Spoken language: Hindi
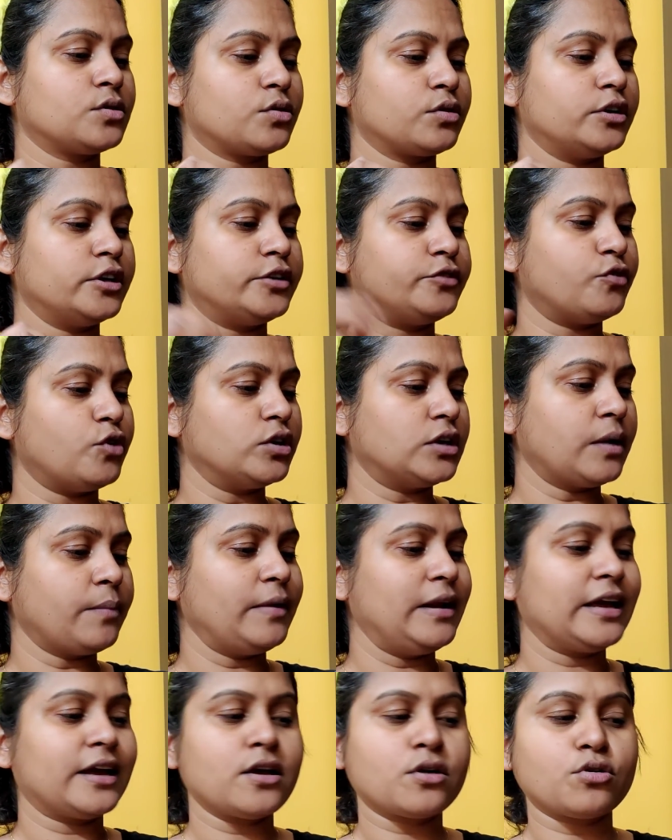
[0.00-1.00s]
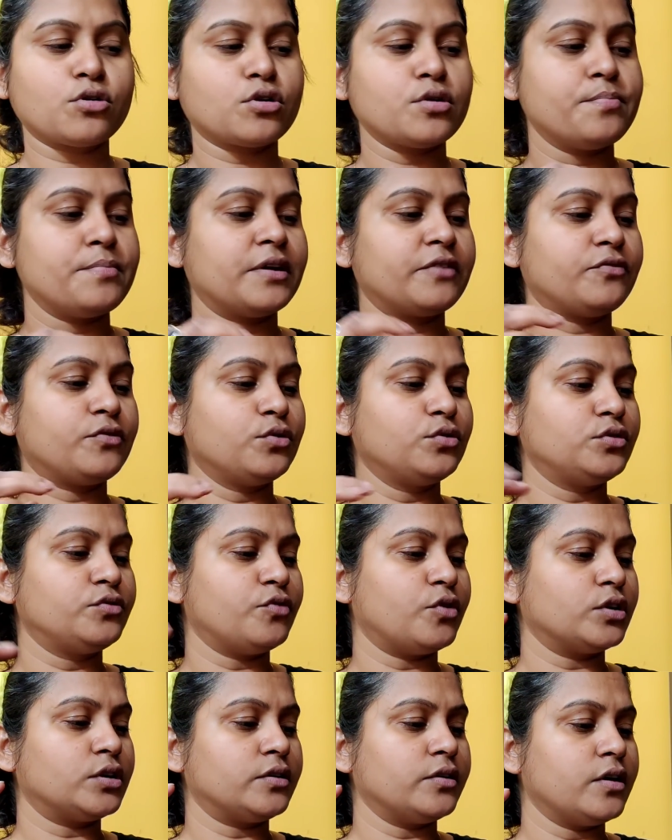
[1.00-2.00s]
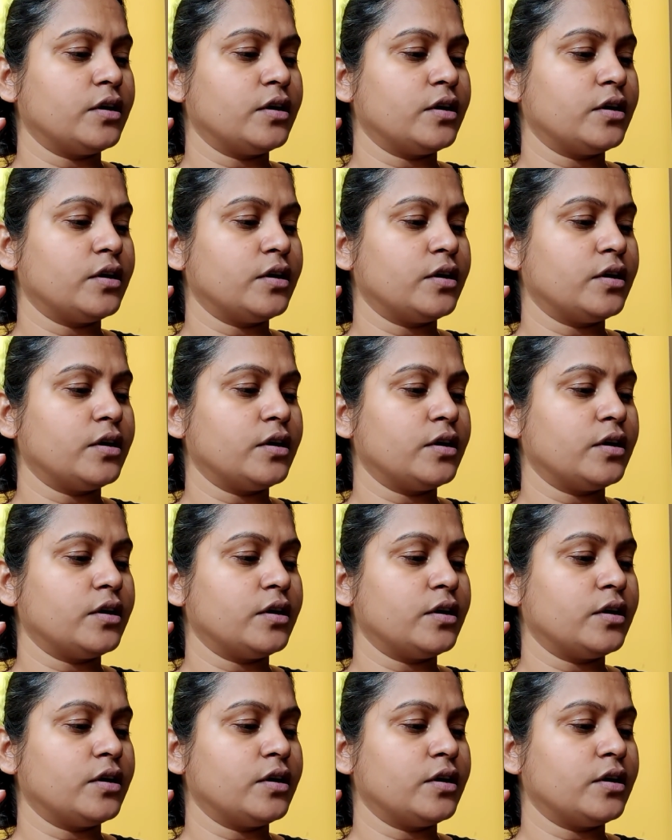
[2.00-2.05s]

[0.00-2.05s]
कोकोनट वाटर मिलेगा कोकम्बर फ्रूट